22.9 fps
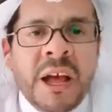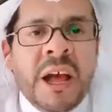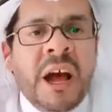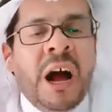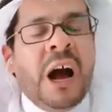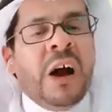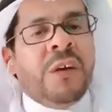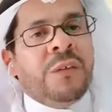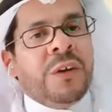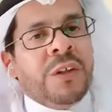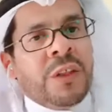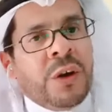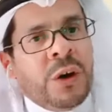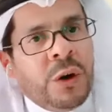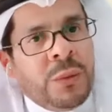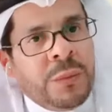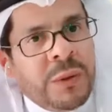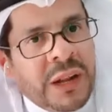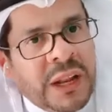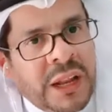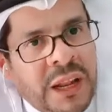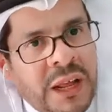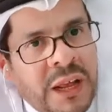حفظهم
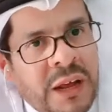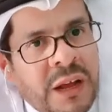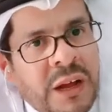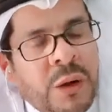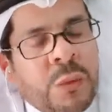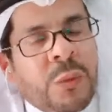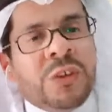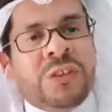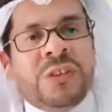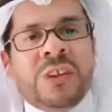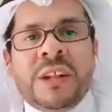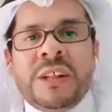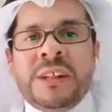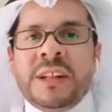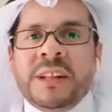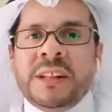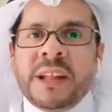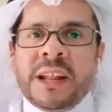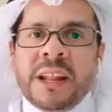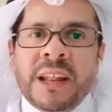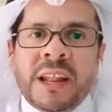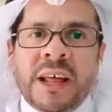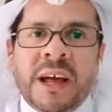الله وسدد
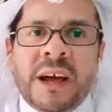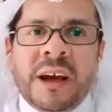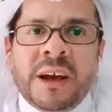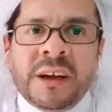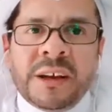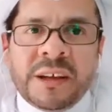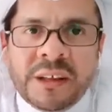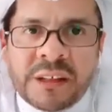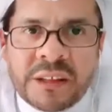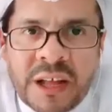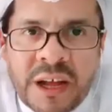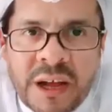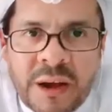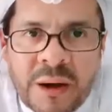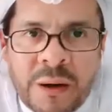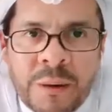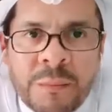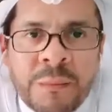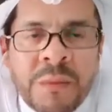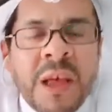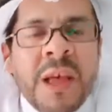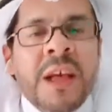الله خطاهم